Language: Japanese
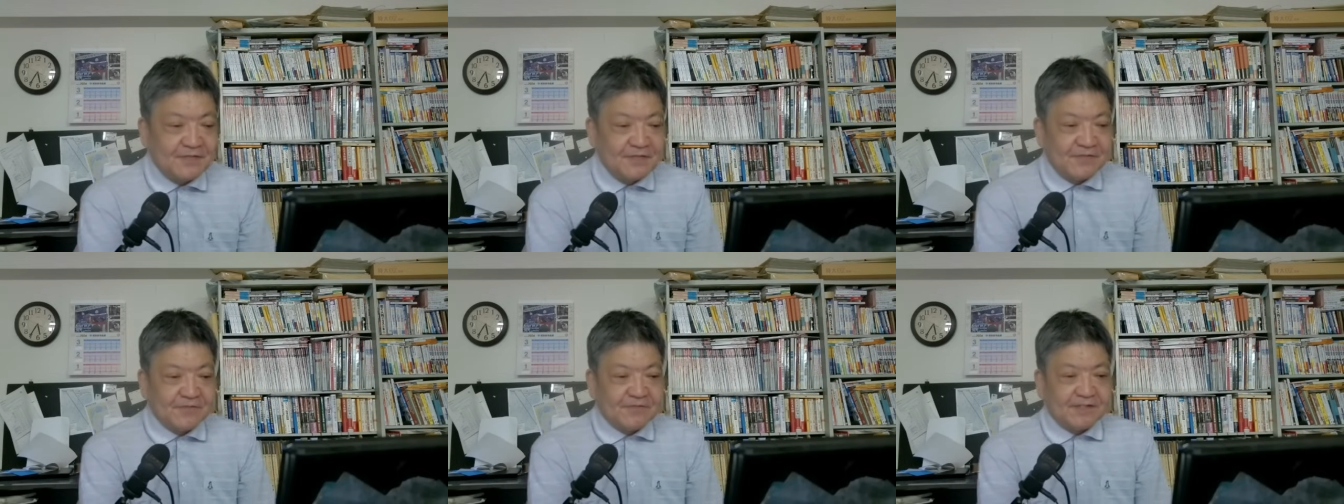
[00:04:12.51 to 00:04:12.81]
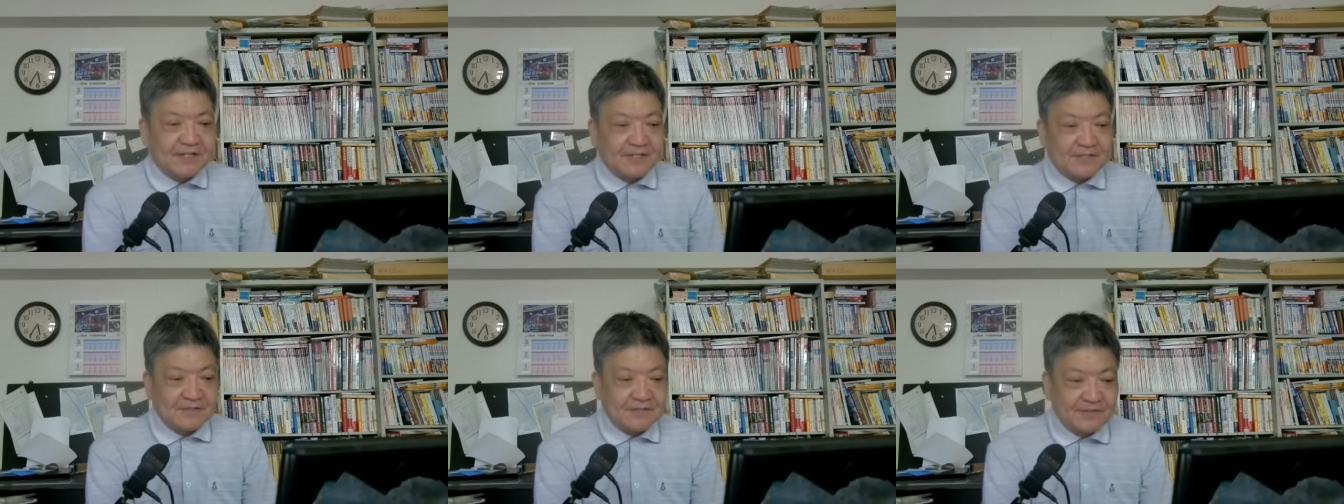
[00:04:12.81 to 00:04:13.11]
その
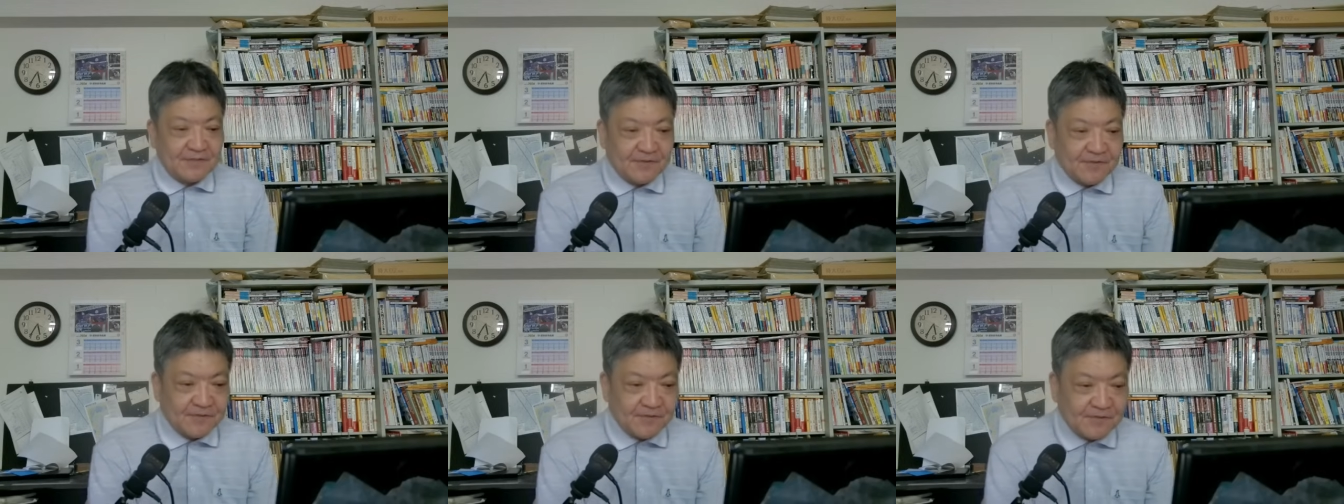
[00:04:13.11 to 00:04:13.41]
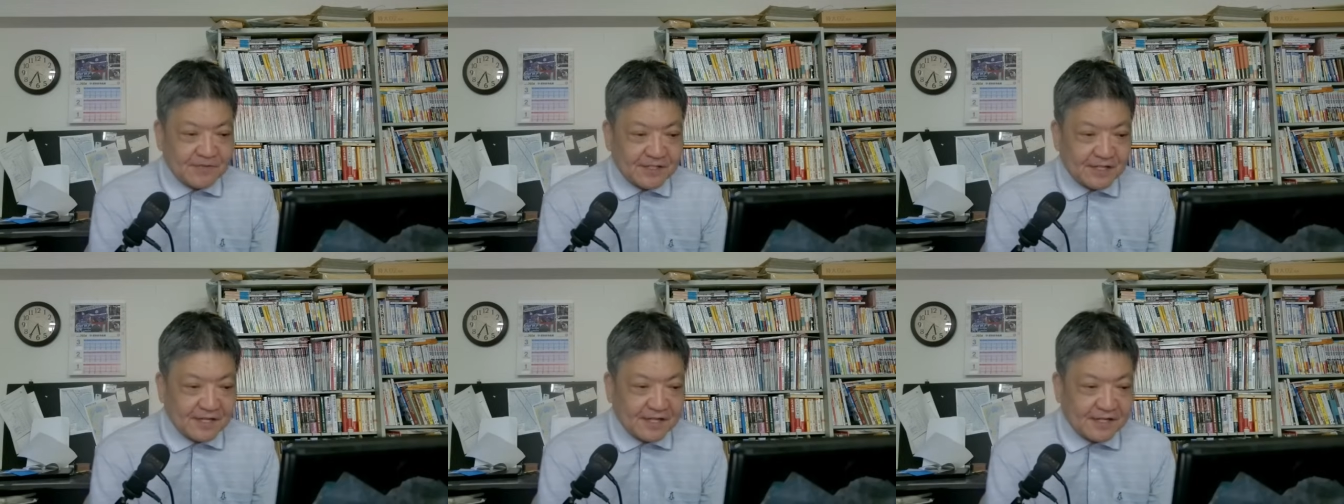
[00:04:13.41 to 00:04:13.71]
数の
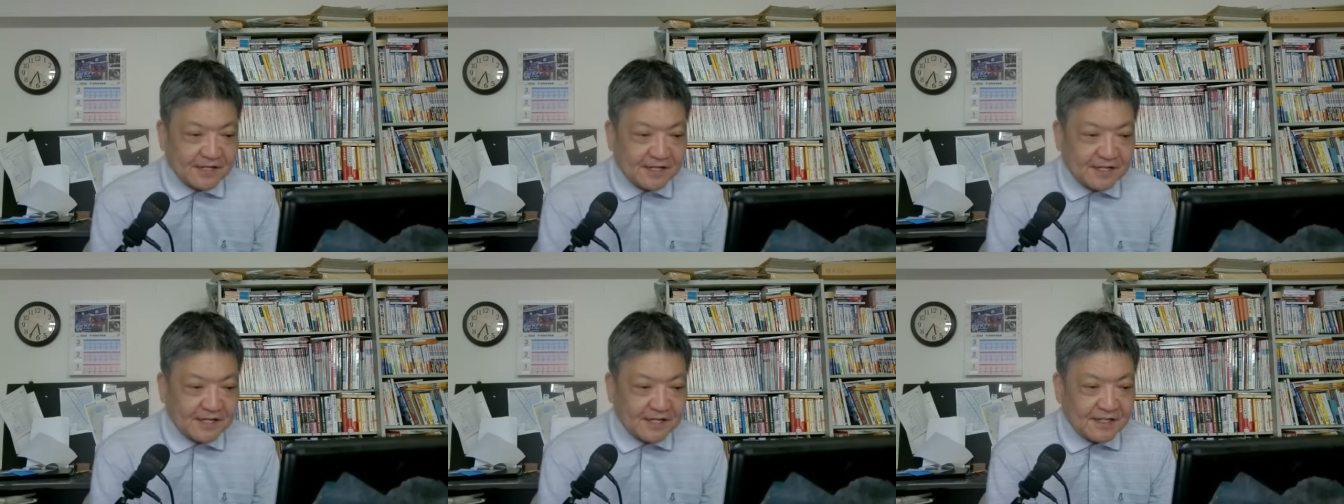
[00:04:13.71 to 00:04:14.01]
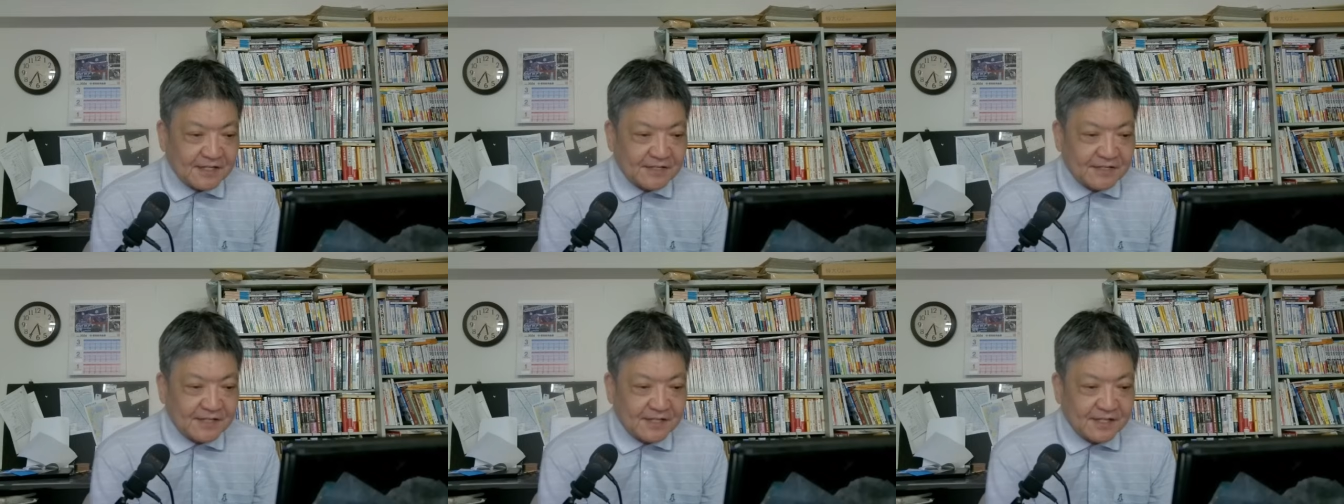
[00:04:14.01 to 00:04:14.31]
多さ
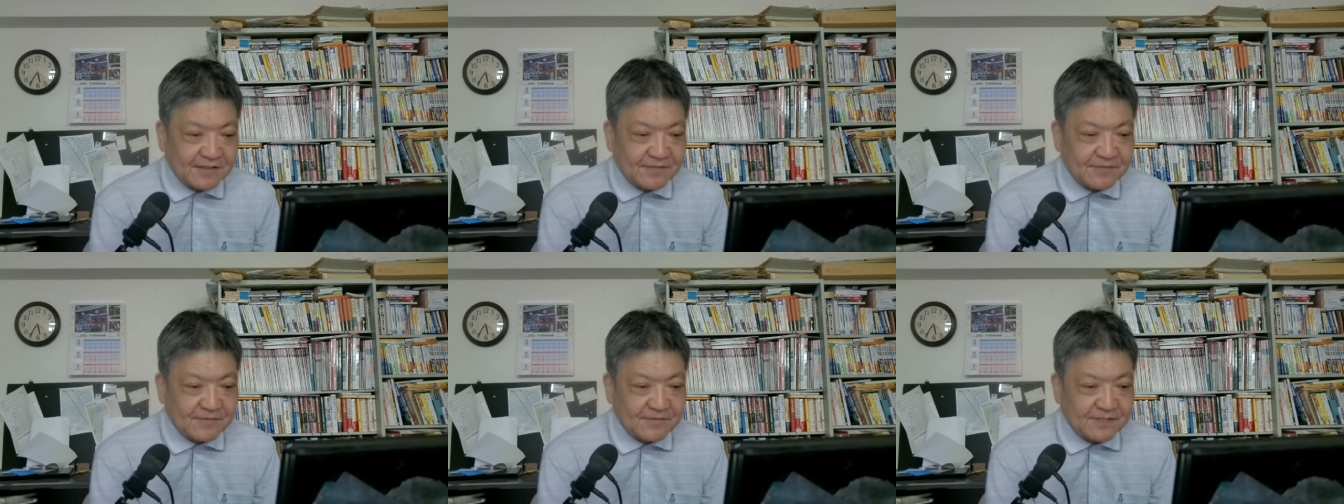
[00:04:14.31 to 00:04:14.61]
が政府